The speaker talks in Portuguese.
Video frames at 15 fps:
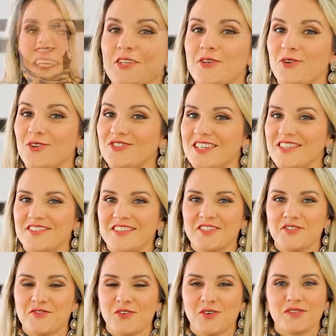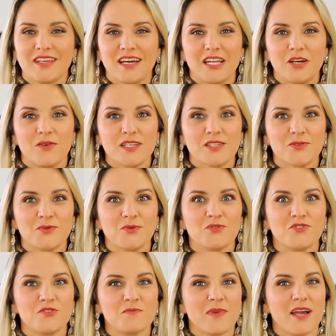E hoje é dia de voltar ao assunto
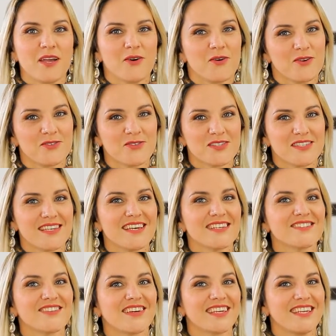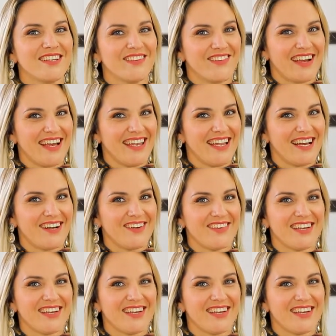de maior sucesso aqui no canal,